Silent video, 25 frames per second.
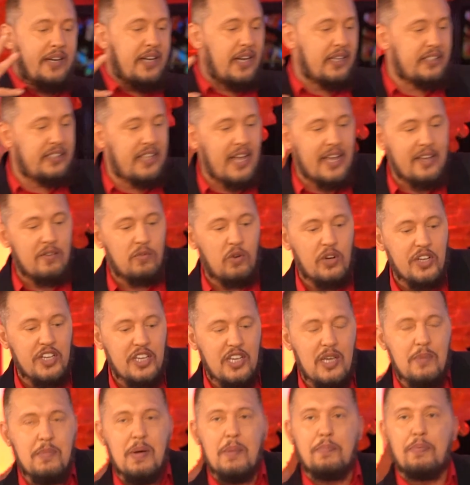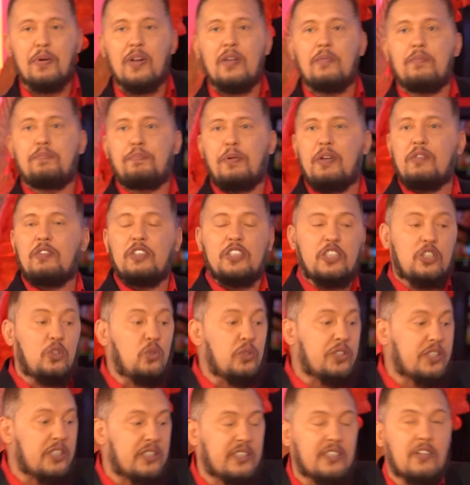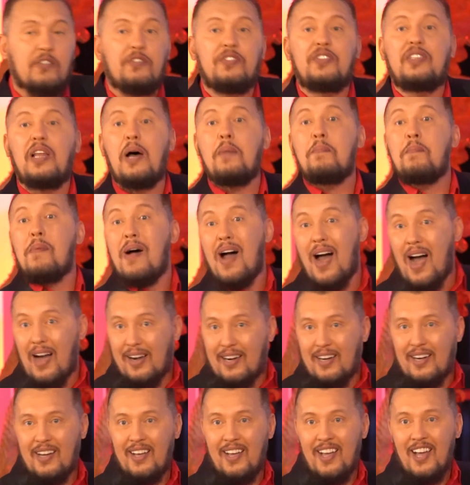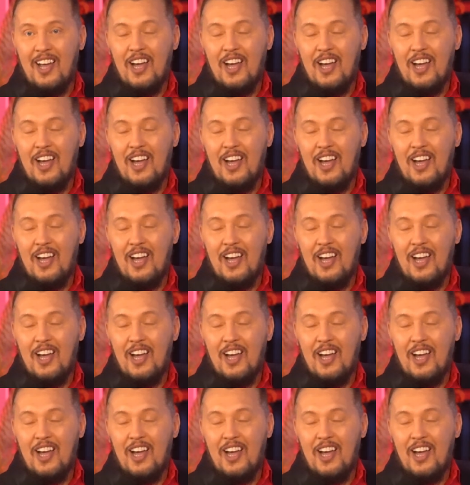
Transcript: когда Его имя превозносится в домах,